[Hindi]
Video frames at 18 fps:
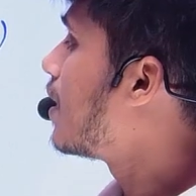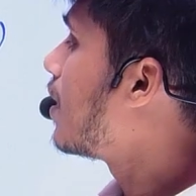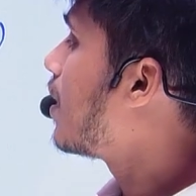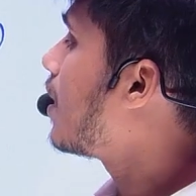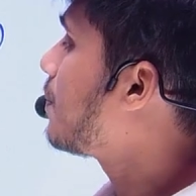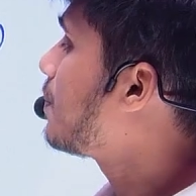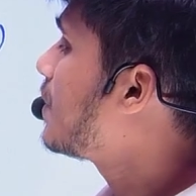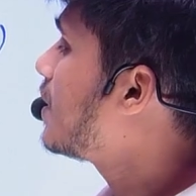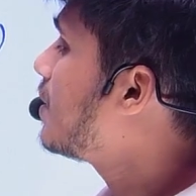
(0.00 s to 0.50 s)
और
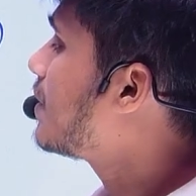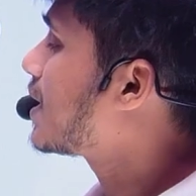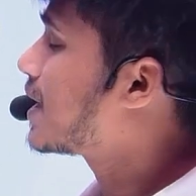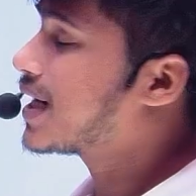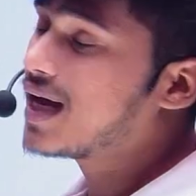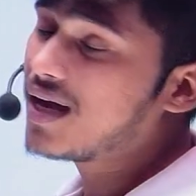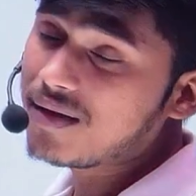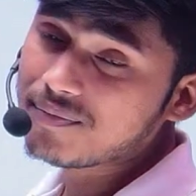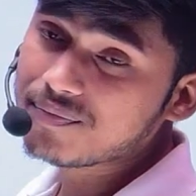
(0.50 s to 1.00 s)
पी
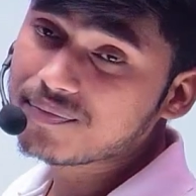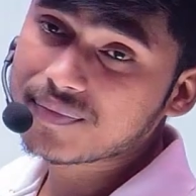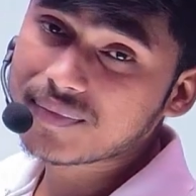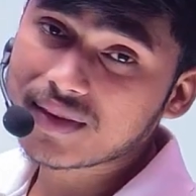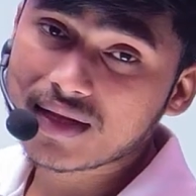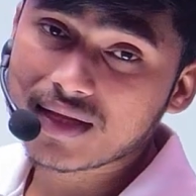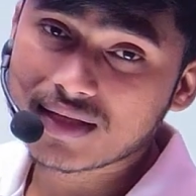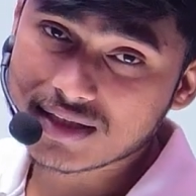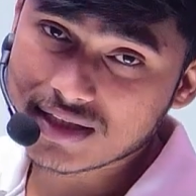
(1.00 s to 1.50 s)
बटा
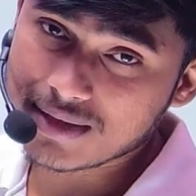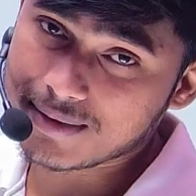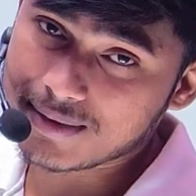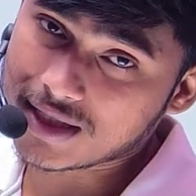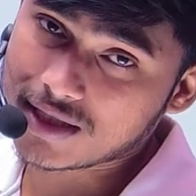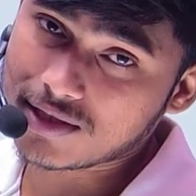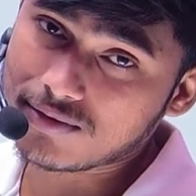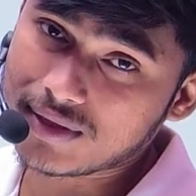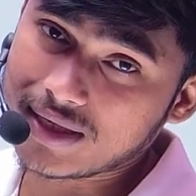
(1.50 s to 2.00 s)
सेवन
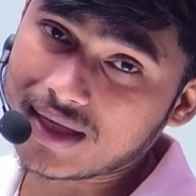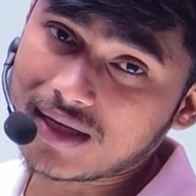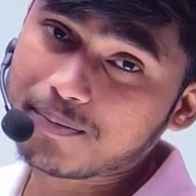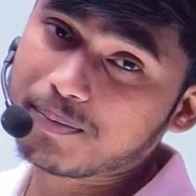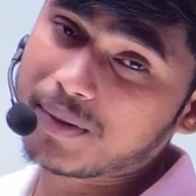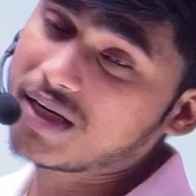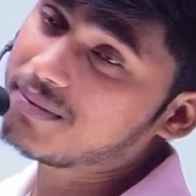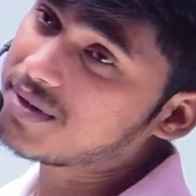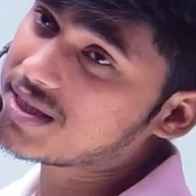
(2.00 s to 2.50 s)
क्यू एक
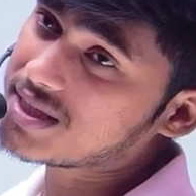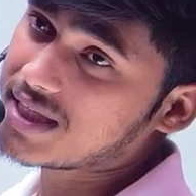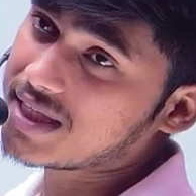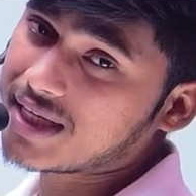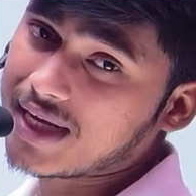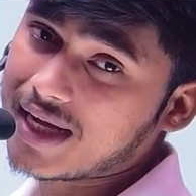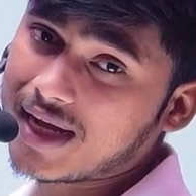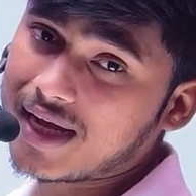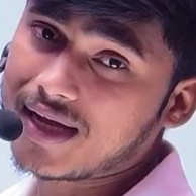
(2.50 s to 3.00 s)
परिमेय
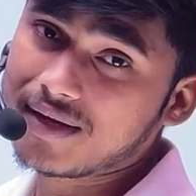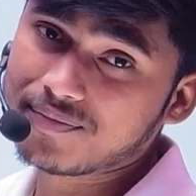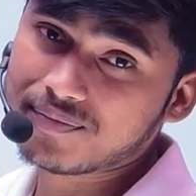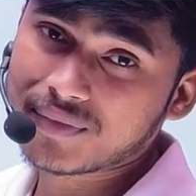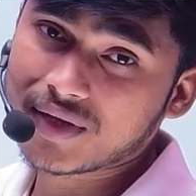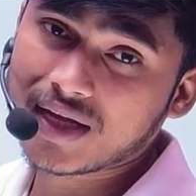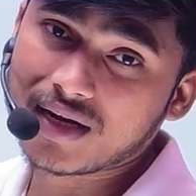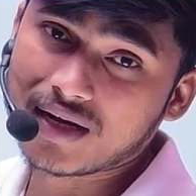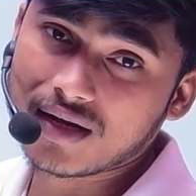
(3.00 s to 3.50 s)
संख्या है
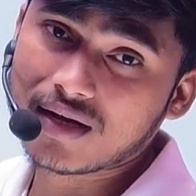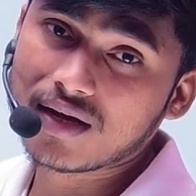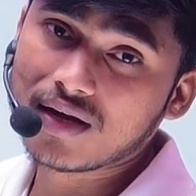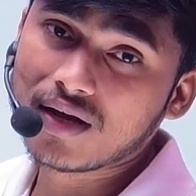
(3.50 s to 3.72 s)
है ना